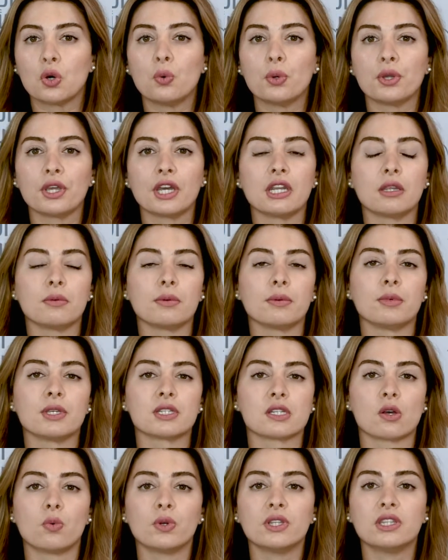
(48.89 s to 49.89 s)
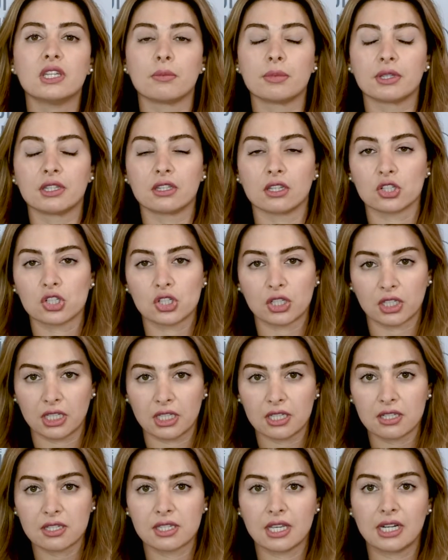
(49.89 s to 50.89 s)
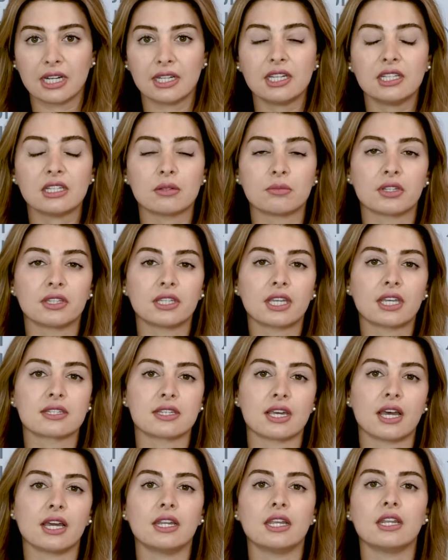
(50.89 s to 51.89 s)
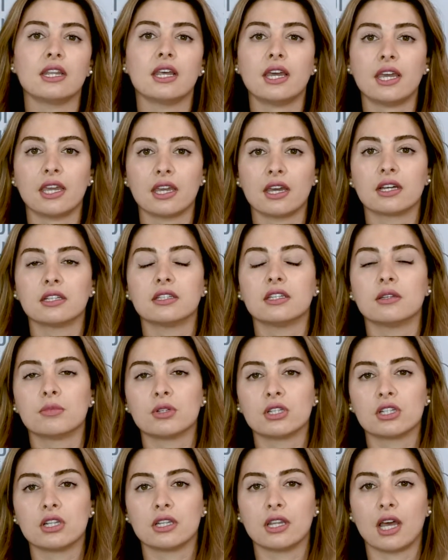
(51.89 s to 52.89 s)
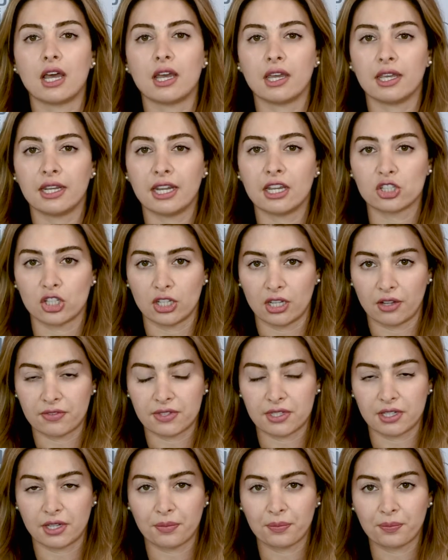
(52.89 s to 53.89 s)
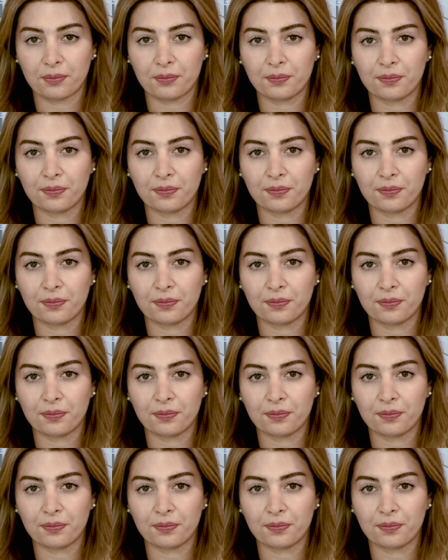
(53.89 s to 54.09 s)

هو يلي بيزودنا بالتشخيص يلي نحن بنرتكز عليه لاحقا بالعلاج النفسي